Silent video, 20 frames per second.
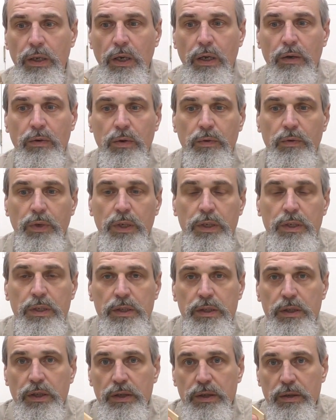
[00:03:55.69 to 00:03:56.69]
Я, вы видите,
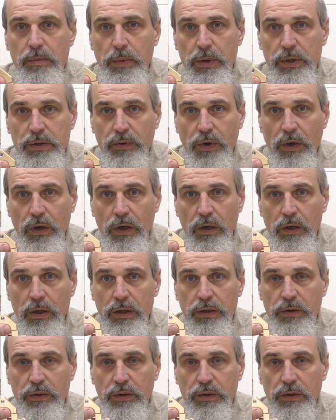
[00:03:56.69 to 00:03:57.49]
здесь просверлил